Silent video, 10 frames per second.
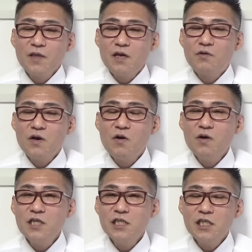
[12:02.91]
えー、これ
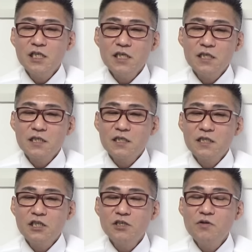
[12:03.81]
訪日
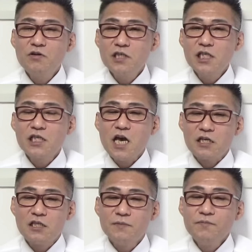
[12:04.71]
中国人
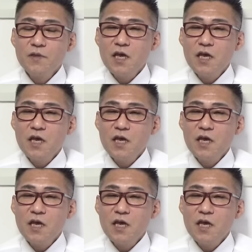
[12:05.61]
客、